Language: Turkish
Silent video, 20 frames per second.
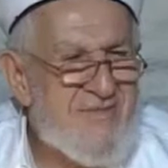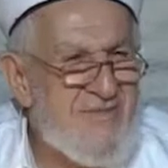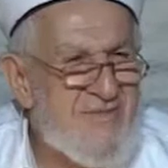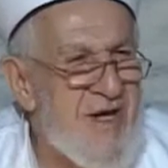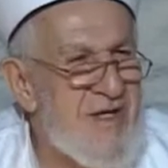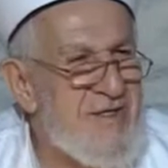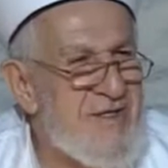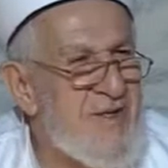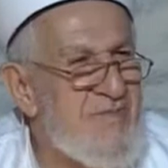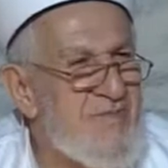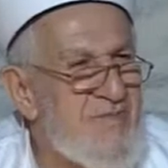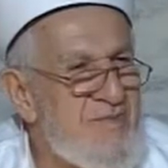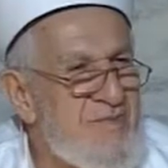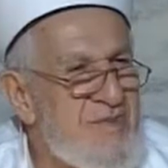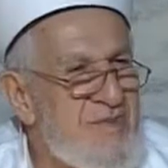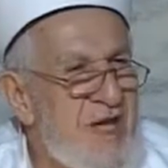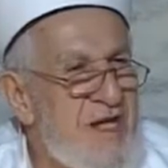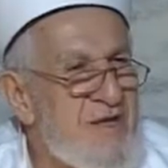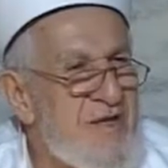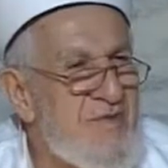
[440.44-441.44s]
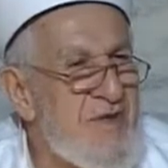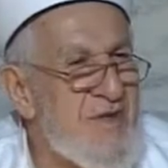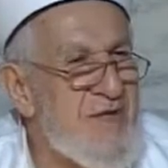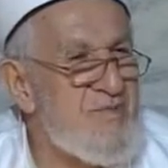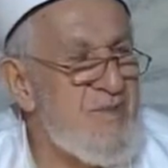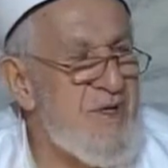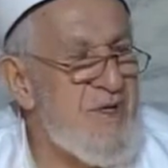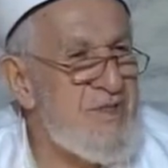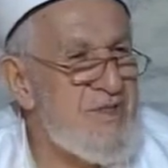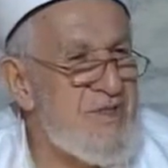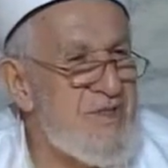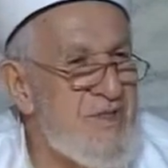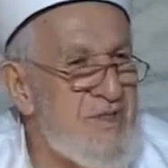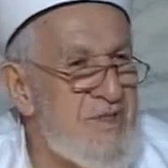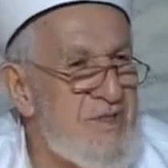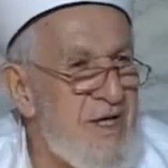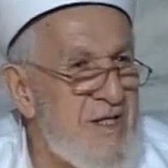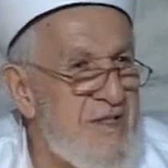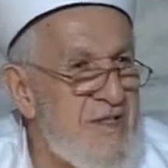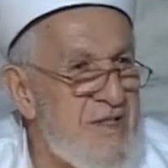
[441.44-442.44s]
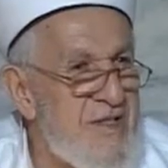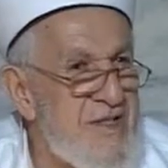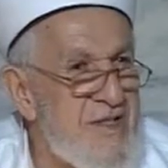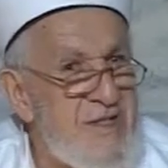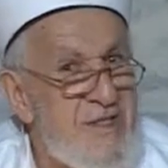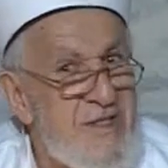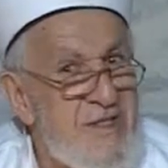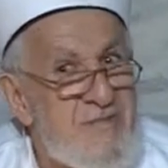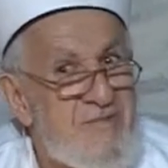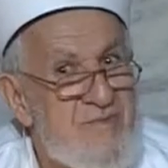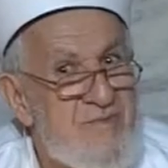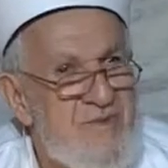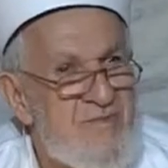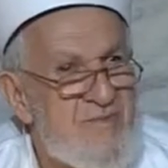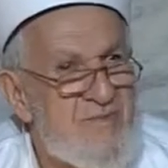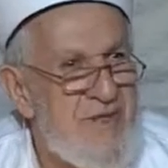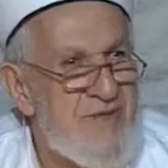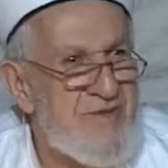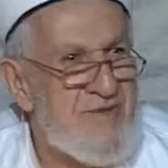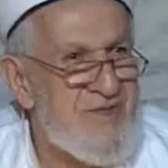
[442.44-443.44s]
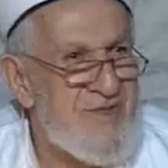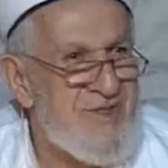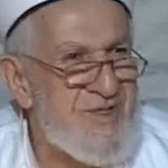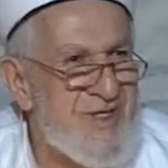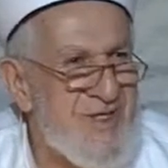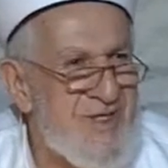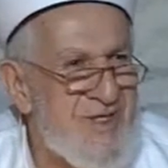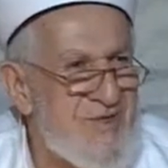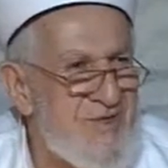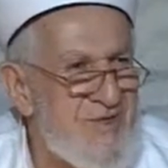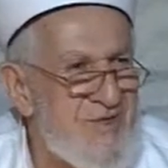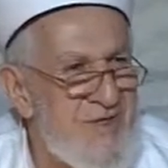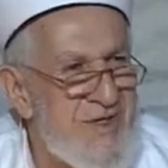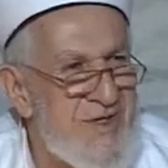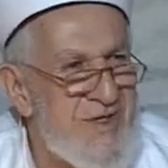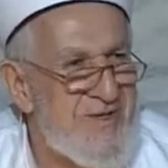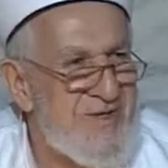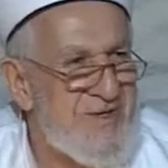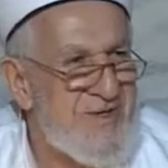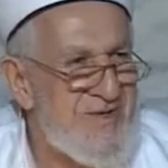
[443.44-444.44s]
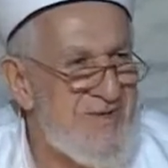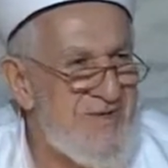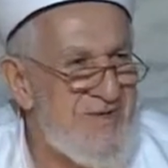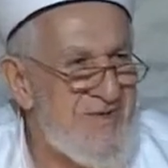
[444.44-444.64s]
Bir adam terfi etmek için karısını imparatora satıyor veriyor.